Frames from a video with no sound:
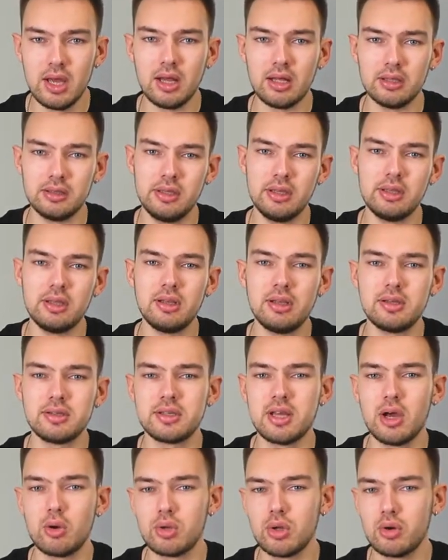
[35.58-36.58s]

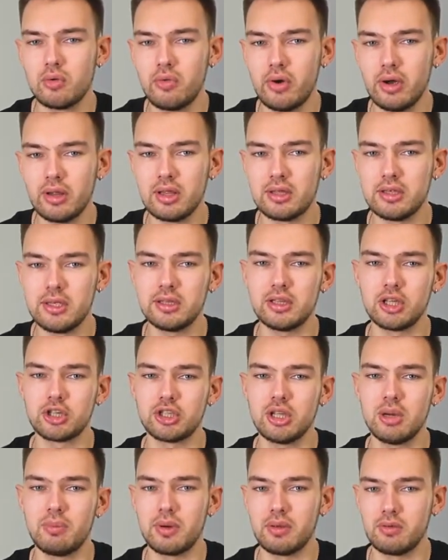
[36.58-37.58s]
Длительность аудиофайла не
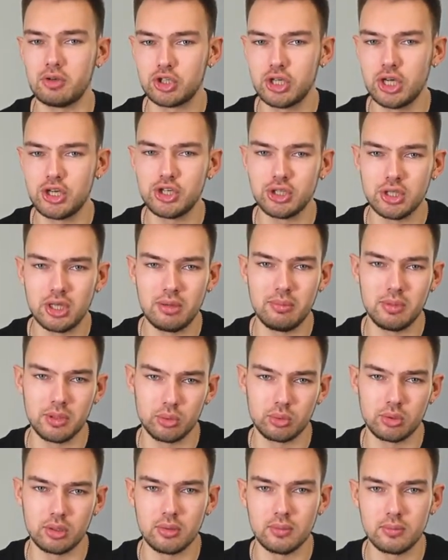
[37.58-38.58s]
должна превышать 4
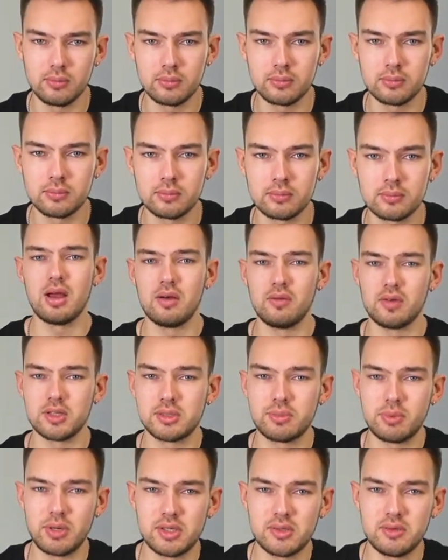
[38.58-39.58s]
минуты.
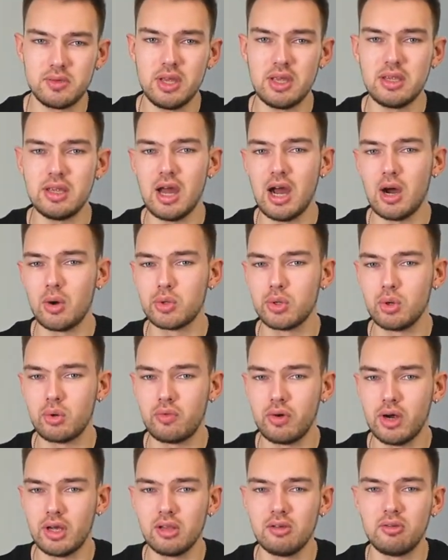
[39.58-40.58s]
Воспроизведение
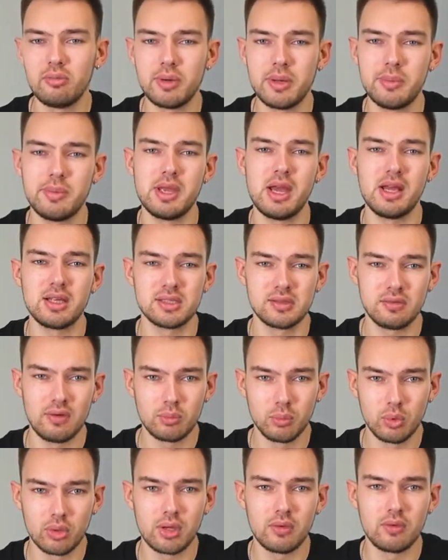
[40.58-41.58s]
аудиофайлов применяется во
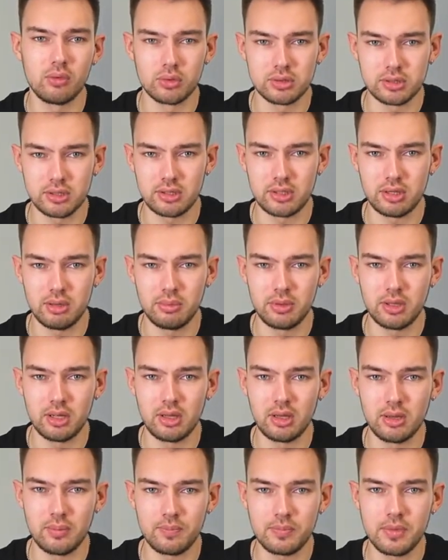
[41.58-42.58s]
многих функциях
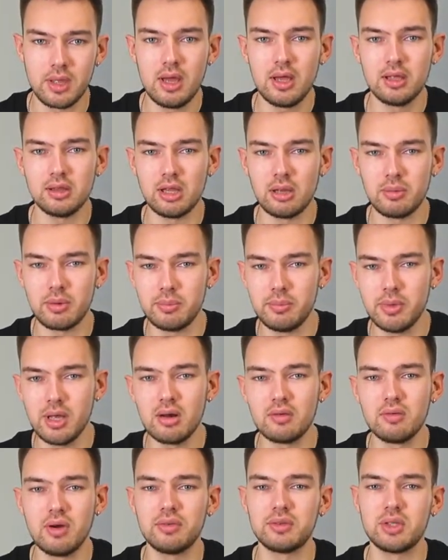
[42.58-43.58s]
терминала.
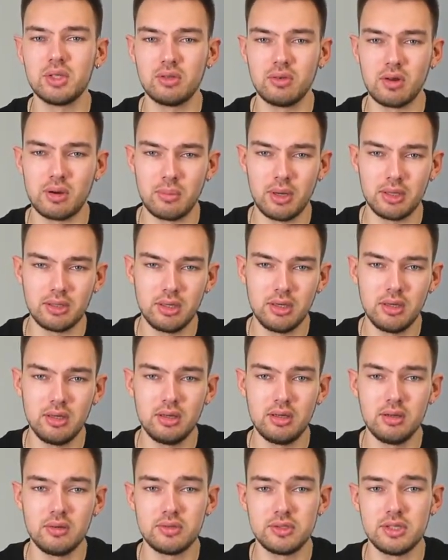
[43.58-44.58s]
Например, в
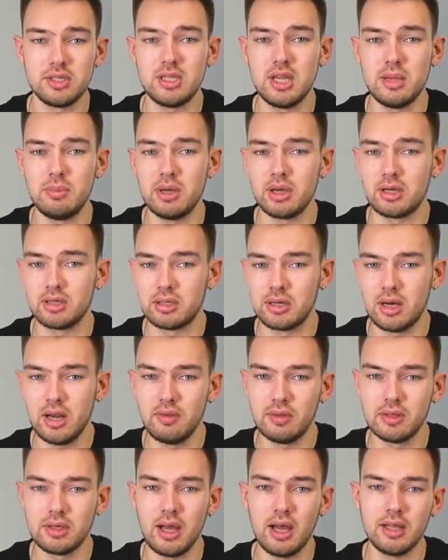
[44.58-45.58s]
автоинформаторе, в системе
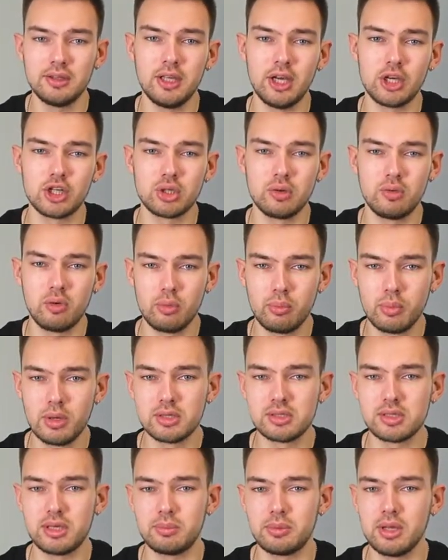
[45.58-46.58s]
EcoDriving, а также в любых
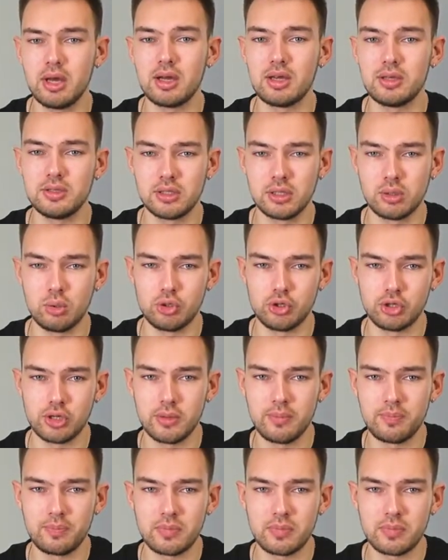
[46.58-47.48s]
скриптах EasyLogic.